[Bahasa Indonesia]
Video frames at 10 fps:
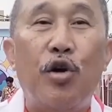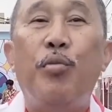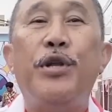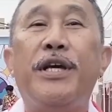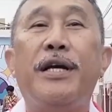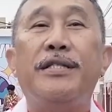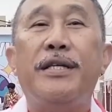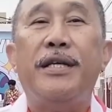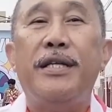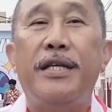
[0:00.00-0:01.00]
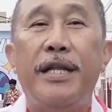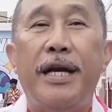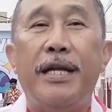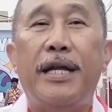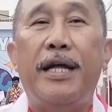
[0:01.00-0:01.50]
komunikasi ini
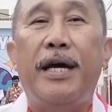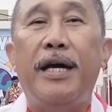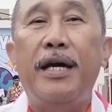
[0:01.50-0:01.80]
kan ada